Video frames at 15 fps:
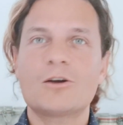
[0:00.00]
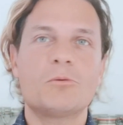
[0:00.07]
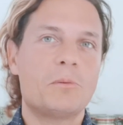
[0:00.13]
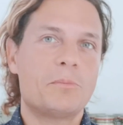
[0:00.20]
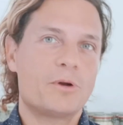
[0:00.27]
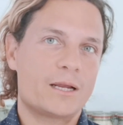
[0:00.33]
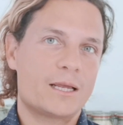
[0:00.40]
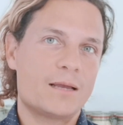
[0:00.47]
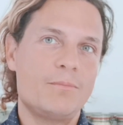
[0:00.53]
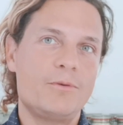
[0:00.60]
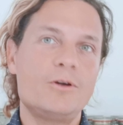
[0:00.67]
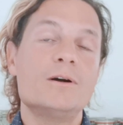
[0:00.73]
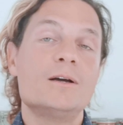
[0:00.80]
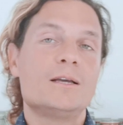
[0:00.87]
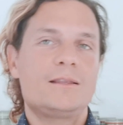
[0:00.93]
como por
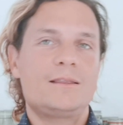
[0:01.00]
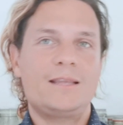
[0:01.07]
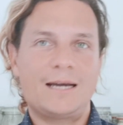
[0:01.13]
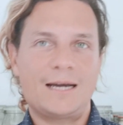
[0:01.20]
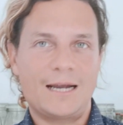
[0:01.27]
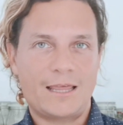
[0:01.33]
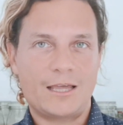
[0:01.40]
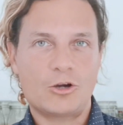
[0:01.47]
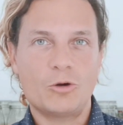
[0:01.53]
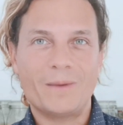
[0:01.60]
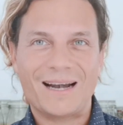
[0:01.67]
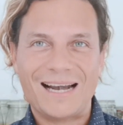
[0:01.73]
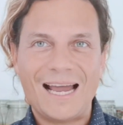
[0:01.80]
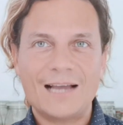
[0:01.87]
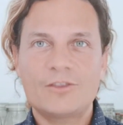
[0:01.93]
ejemplo dejar de
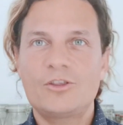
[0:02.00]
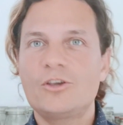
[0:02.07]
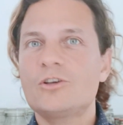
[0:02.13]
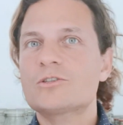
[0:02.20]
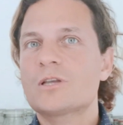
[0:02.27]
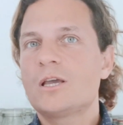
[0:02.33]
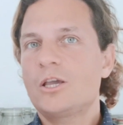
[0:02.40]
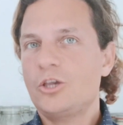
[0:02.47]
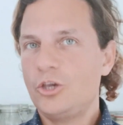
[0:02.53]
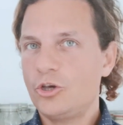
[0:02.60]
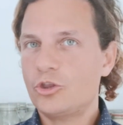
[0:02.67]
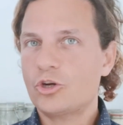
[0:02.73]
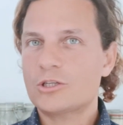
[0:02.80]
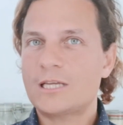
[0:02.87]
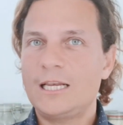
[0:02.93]
comer lácteos y
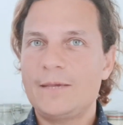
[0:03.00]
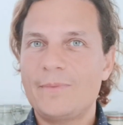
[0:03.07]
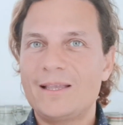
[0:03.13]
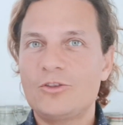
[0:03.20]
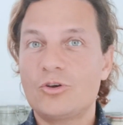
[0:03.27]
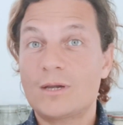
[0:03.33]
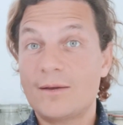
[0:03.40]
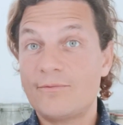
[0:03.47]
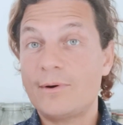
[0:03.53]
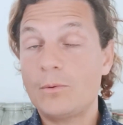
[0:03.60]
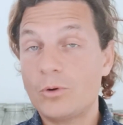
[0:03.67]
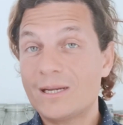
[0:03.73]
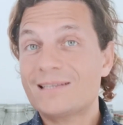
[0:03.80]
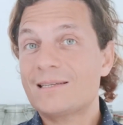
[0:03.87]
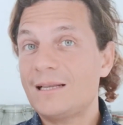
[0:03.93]
otros alimentos que
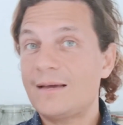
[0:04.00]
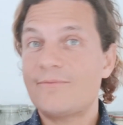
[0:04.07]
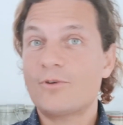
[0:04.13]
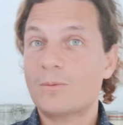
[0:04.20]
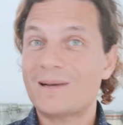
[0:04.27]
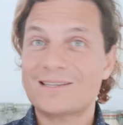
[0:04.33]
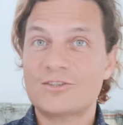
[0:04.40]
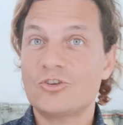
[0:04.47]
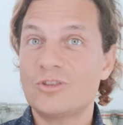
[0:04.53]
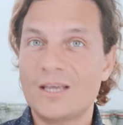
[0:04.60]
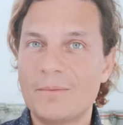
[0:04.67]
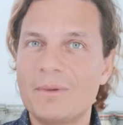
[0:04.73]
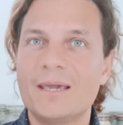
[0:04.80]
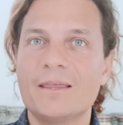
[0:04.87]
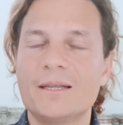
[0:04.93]
favorecen la formación
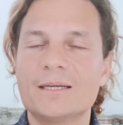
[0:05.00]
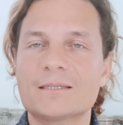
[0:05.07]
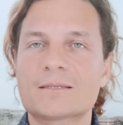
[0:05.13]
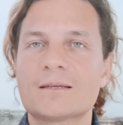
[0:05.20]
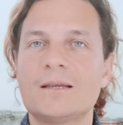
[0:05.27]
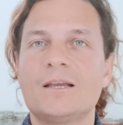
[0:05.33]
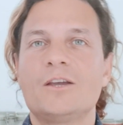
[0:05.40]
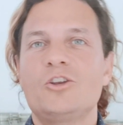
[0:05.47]
de piedras.